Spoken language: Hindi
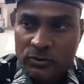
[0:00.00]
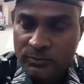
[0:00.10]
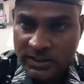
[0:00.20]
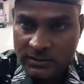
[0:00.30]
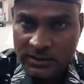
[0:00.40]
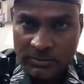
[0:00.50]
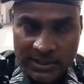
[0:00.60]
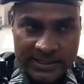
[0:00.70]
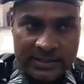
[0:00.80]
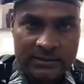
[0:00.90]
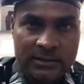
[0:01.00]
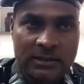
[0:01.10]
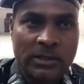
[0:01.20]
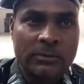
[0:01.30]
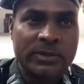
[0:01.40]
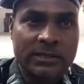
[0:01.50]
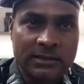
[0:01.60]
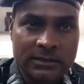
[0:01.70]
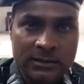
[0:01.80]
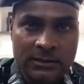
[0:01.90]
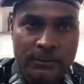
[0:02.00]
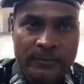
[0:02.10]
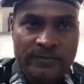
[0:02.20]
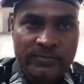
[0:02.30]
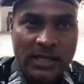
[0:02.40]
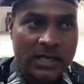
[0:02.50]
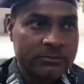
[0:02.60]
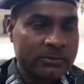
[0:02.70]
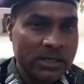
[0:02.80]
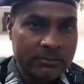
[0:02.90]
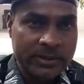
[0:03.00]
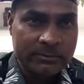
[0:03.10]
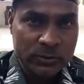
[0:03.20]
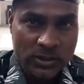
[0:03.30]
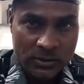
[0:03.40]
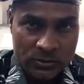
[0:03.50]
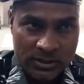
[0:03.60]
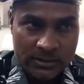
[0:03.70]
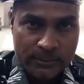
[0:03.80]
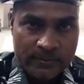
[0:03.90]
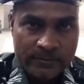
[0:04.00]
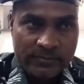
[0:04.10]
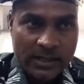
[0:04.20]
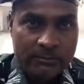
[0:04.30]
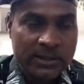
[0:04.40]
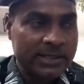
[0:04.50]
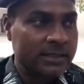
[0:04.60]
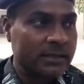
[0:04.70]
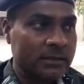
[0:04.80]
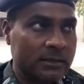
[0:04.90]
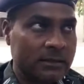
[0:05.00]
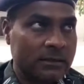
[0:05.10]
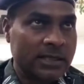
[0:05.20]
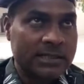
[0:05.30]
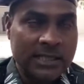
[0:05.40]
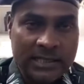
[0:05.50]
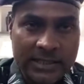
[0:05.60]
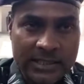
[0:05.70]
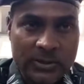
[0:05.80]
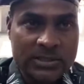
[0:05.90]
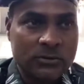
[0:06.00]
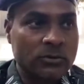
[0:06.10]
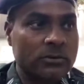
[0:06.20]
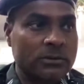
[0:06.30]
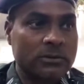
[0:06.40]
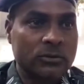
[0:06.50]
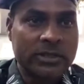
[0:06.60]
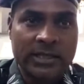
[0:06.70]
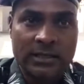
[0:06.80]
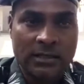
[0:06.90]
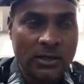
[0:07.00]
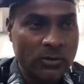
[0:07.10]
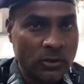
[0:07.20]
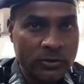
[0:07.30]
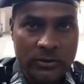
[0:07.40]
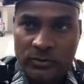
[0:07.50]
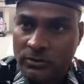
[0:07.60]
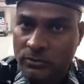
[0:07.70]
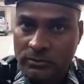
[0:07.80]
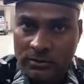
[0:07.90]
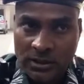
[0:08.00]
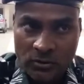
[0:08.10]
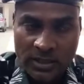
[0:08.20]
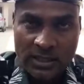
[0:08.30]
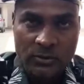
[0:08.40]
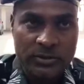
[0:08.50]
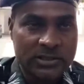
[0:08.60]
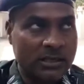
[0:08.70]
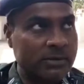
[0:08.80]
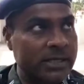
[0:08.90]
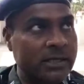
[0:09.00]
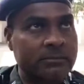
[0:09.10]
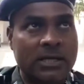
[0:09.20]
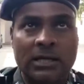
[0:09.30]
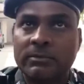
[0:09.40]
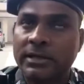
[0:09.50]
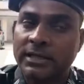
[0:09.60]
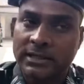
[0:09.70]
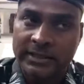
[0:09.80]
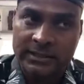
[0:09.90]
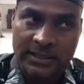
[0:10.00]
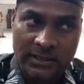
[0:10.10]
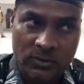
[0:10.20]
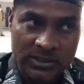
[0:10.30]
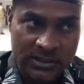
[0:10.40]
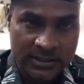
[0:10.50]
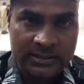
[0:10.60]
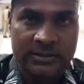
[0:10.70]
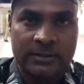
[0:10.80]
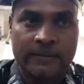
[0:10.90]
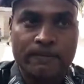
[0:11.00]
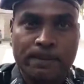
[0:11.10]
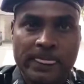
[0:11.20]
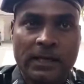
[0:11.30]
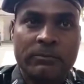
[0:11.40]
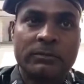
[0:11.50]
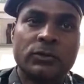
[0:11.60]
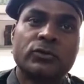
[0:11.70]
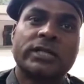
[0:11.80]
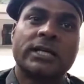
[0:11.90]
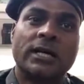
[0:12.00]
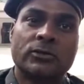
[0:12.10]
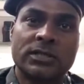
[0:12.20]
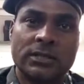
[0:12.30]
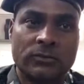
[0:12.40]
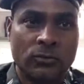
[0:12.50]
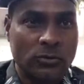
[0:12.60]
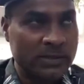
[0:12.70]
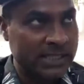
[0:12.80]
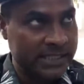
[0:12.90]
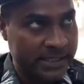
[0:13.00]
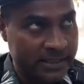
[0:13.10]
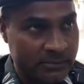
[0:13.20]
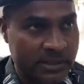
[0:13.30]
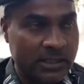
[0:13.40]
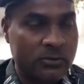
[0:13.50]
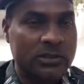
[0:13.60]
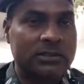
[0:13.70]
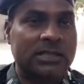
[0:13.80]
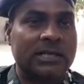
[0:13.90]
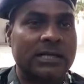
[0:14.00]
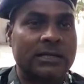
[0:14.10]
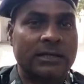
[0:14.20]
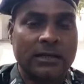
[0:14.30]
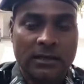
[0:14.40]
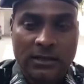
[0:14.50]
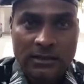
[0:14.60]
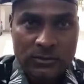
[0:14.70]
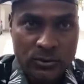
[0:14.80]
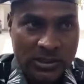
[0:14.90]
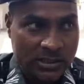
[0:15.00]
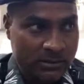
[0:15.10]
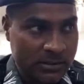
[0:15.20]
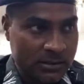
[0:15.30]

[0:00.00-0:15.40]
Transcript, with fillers: उस पर दबंगई करते हैं मारपीट करते हैं आज भी मारपीट पे उतारू थे मिट्टी एक टाली आई वैसे उन दूसरे के गांव वालों ने कोई गांव वाला कोई सर हमारे घर में काम करने के लिए नहीं तैयार हुआ इतना डरते हैं कि मैं दूसरे गांव से उनको बताया नहीं कि मेरा कोई झगड़ा है दूसरे